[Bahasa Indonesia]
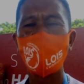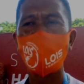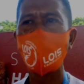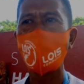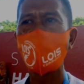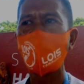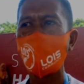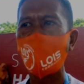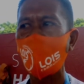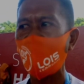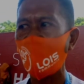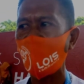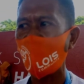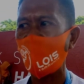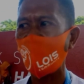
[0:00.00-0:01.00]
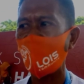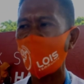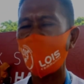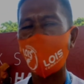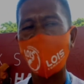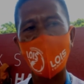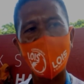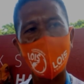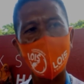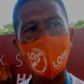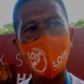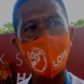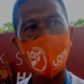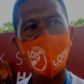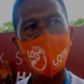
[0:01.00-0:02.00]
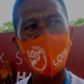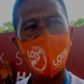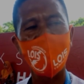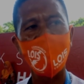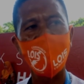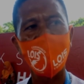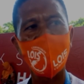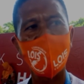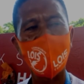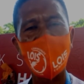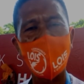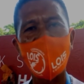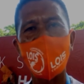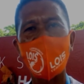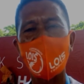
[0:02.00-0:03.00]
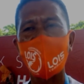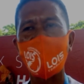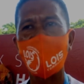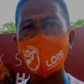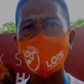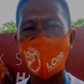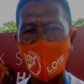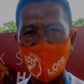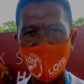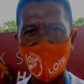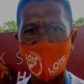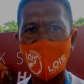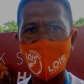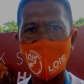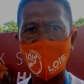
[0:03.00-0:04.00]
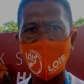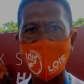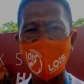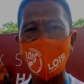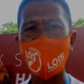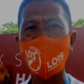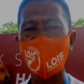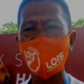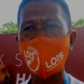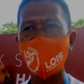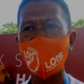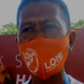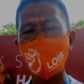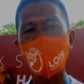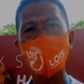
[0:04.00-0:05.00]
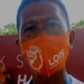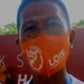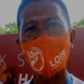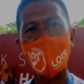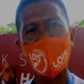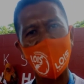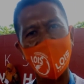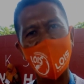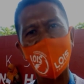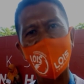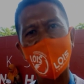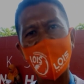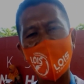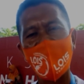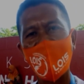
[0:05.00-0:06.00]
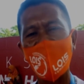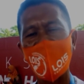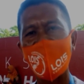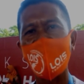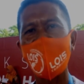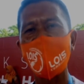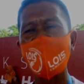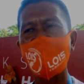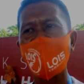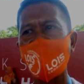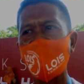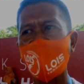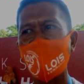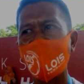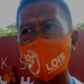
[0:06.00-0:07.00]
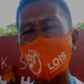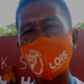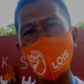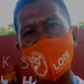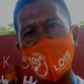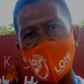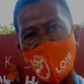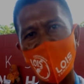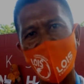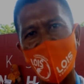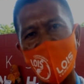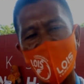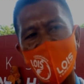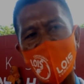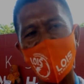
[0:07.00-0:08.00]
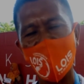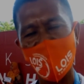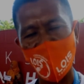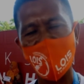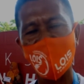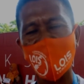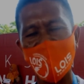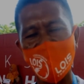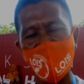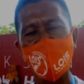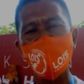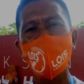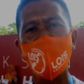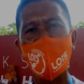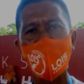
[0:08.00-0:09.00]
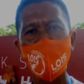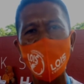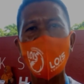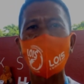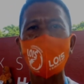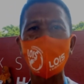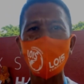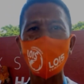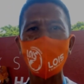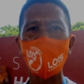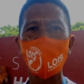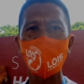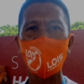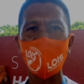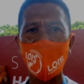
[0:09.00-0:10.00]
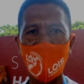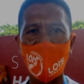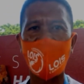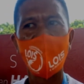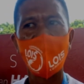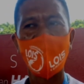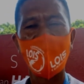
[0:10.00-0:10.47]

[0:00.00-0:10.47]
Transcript: guru-guru TK dari 8 kecamatan. Jadi kita bagi sesi untuk TK hari ini ya, sesi pertama, besok sesi kedua untuk TK.